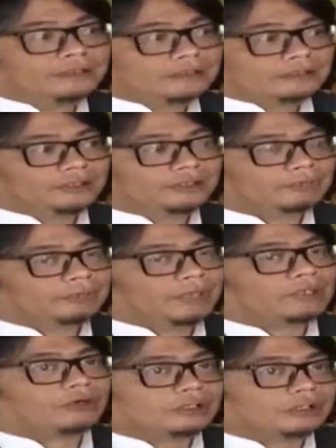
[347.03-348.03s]
Jadi
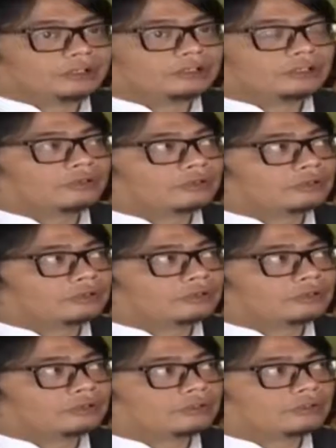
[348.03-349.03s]
urban horror,
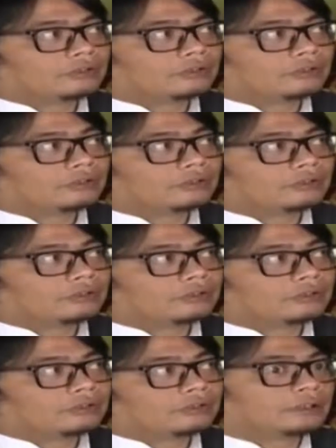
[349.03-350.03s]
urban urban
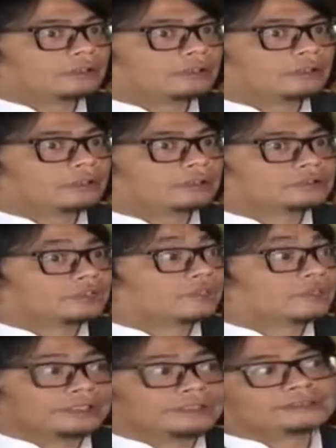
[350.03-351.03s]
uh,
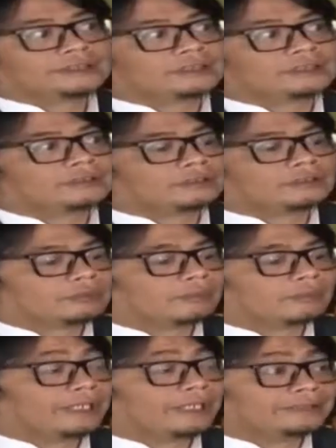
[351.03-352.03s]
stories gitu,
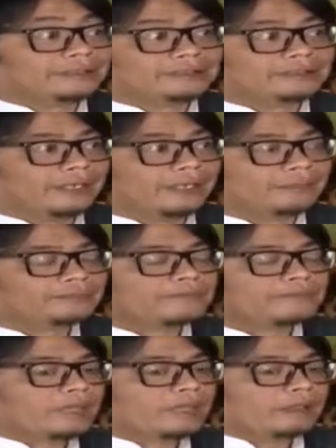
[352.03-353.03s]
urban legend juga.
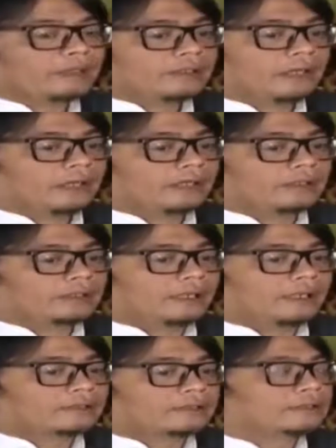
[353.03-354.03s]
Nah,
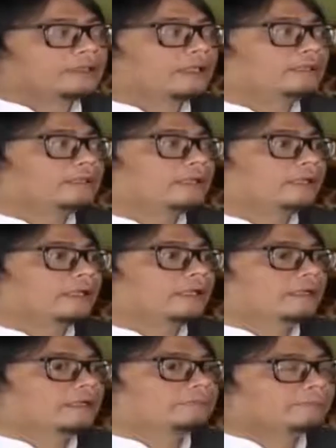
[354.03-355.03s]
yang ketiga adalah
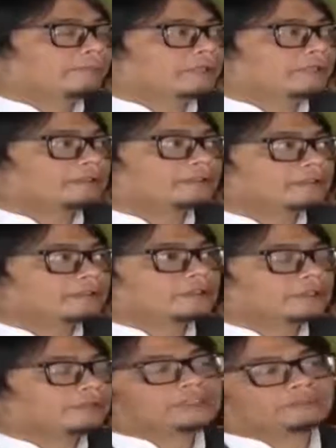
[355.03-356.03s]
memang dulu
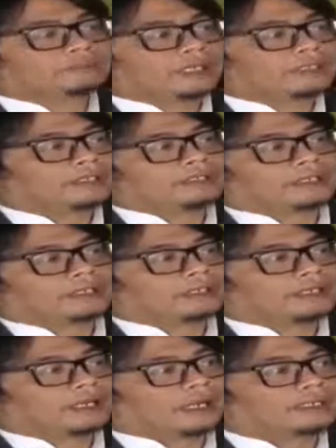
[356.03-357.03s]
diwajibkan ada
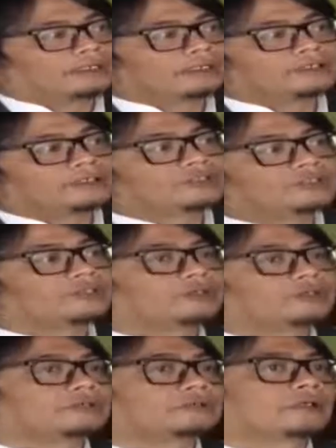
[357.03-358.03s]
kehadiran sosok
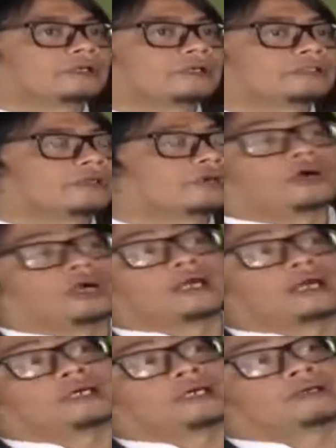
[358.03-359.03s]
uh, tokoh
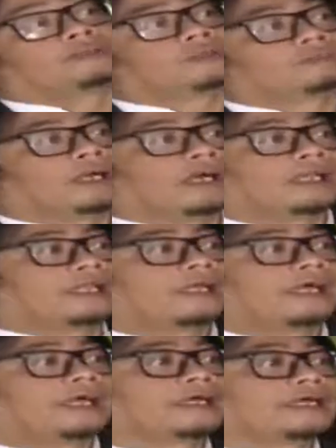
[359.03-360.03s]
agama untuk
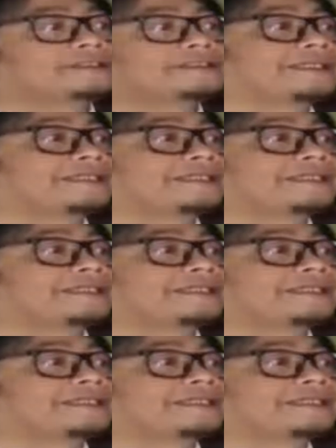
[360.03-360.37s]
mengalahkan setan.